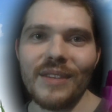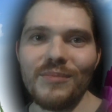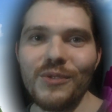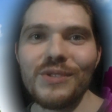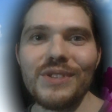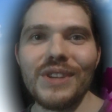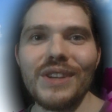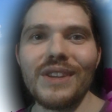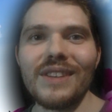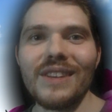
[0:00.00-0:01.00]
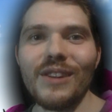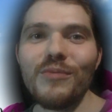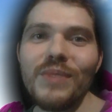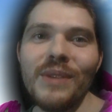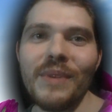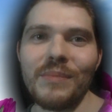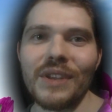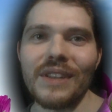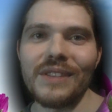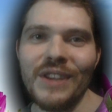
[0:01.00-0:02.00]
Будьте любимыми,
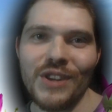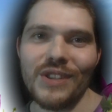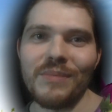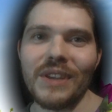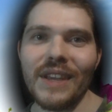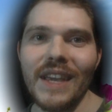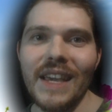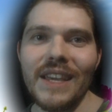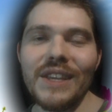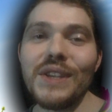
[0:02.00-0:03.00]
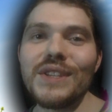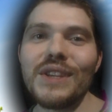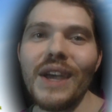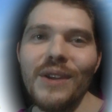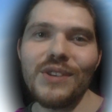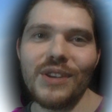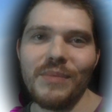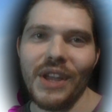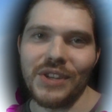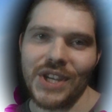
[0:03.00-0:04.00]
нежными – и
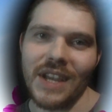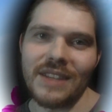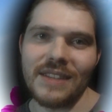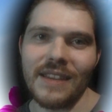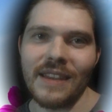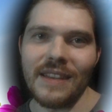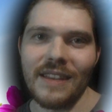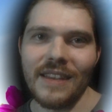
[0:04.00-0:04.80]
сияющими от счастья.